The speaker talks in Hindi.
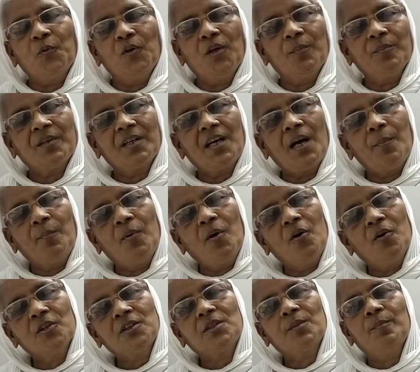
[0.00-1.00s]
पूनम का
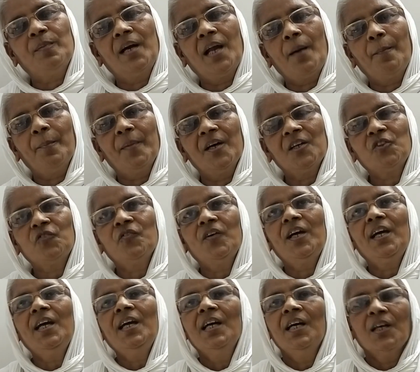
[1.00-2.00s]
बहुत बड़ा महत्व
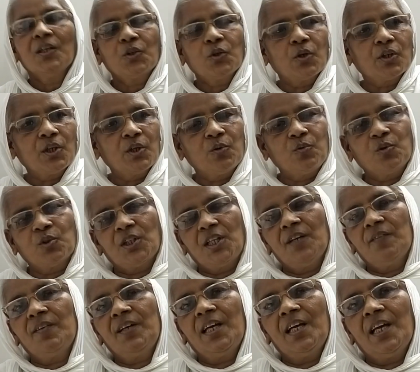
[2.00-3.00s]
है क्योंकि
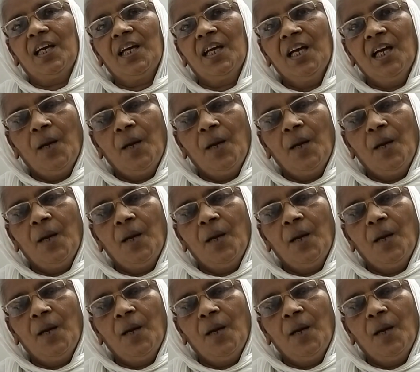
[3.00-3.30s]
गुरुदेव ने